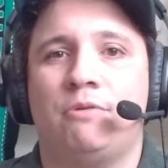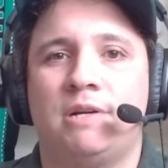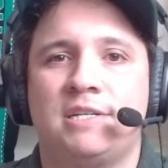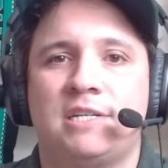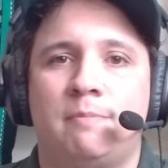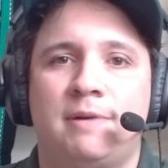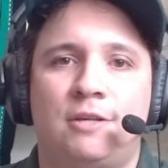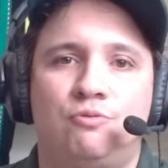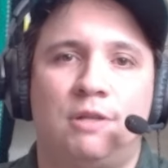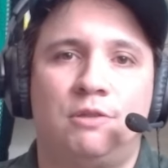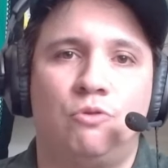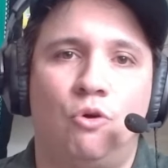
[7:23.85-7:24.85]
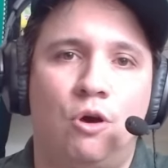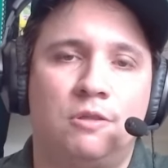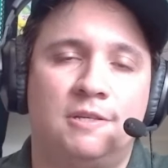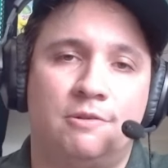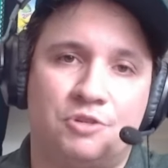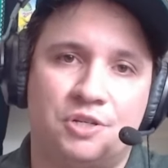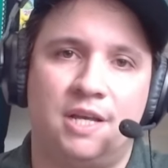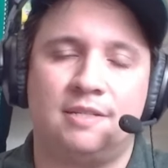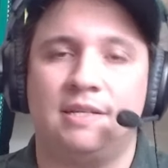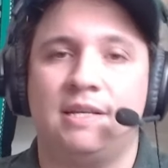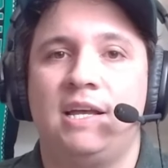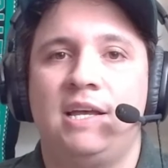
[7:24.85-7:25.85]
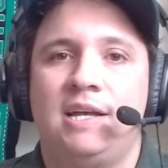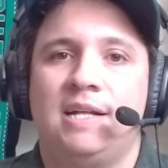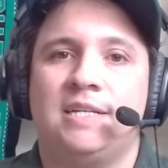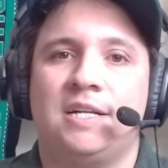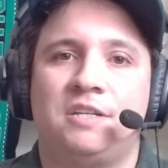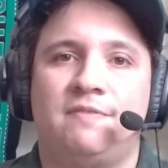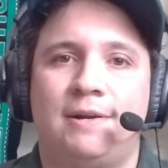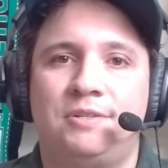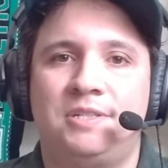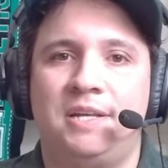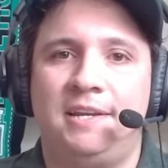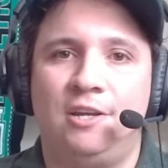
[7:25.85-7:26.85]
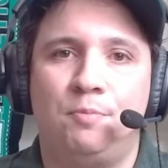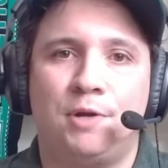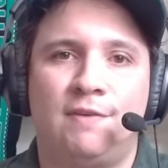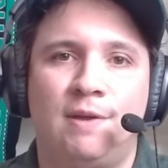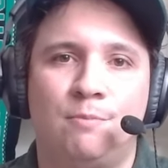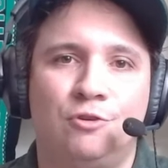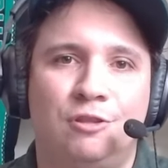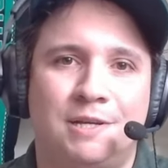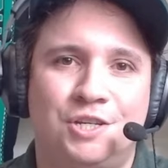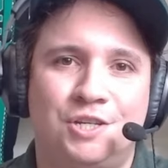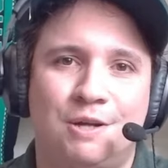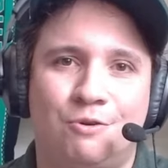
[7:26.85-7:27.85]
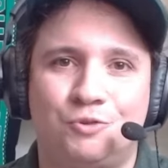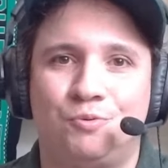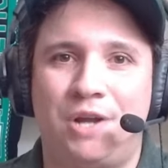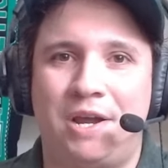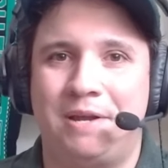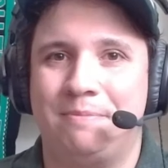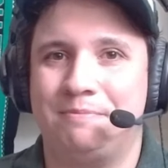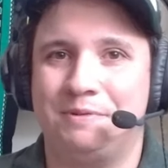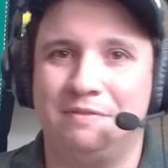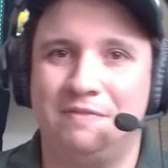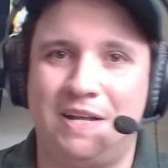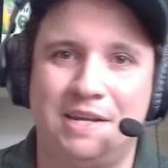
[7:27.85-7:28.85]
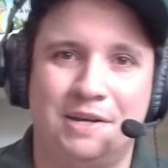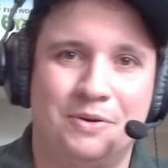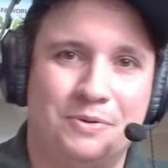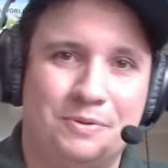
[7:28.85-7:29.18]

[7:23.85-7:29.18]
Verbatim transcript: Um grande abraço a todos e não esqueça de ativar o sininho porque vem muito mais scout por aí. Valeu!